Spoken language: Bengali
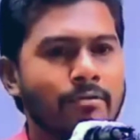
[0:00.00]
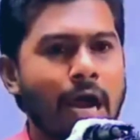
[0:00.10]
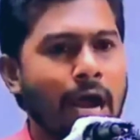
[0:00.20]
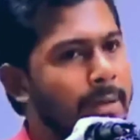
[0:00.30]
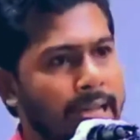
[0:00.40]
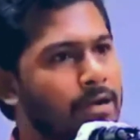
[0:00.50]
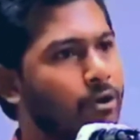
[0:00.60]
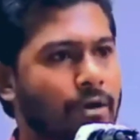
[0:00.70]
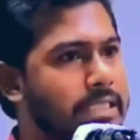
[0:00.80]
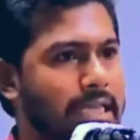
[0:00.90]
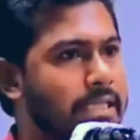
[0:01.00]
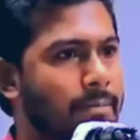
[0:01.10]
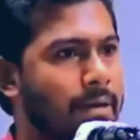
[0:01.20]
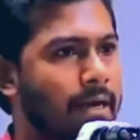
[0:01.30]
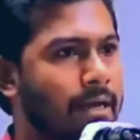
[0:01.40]
কিন্তু আমি এই ঘটনা
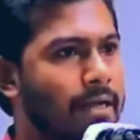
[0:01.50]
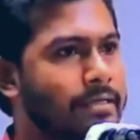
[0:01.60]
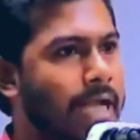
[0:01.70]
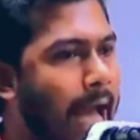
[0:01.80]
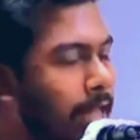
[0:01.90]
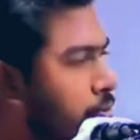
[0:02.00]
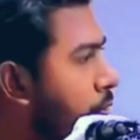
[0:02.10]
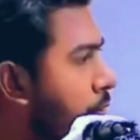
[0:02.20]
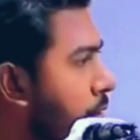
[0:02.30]
জানতাম না যে এত